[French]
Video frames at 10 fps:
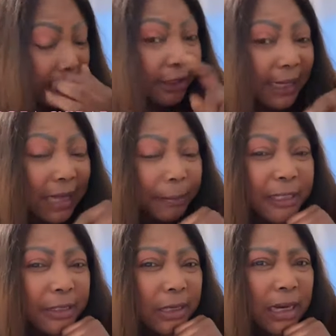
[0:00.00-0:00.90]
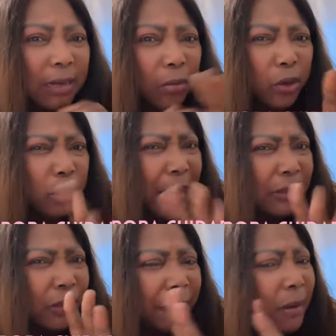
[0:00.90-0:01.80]
j'ai ta petite sœur un je
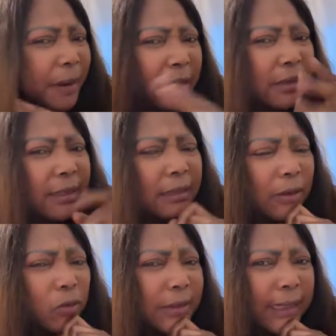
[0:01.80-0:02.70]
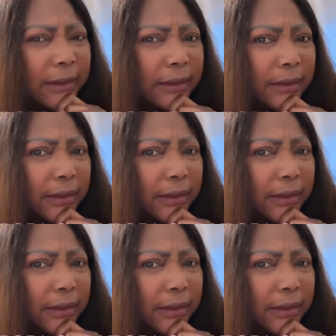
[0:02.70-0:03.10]
ne fais même pas le direct à cause d'elle.